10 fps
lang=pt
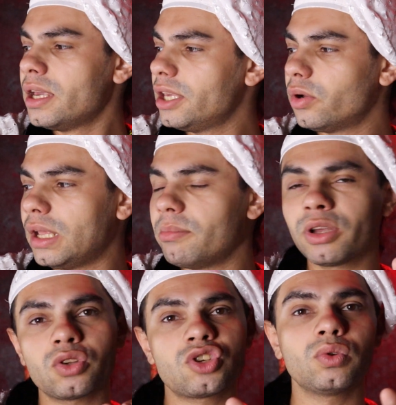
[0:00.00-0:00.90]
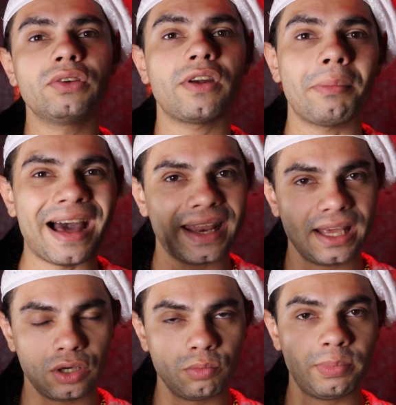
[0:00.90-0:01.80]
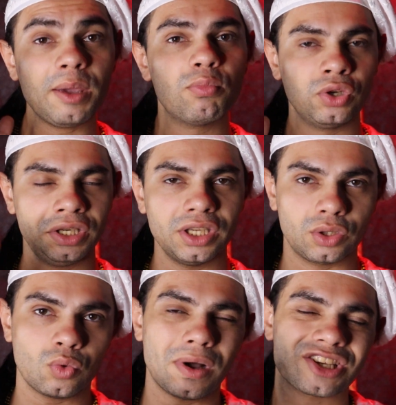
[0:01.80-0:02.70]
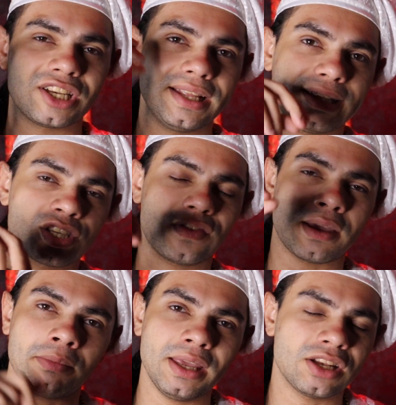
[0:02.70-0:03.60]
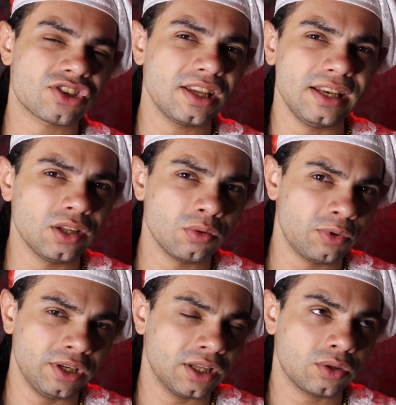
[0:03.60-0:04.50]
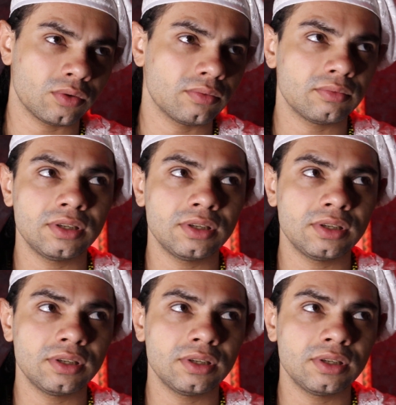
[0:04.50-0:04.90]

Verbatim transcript: E eu lembro que eu tinha um livro amarelo bem bonito, com as letras vermelhas. Que lindo bonito.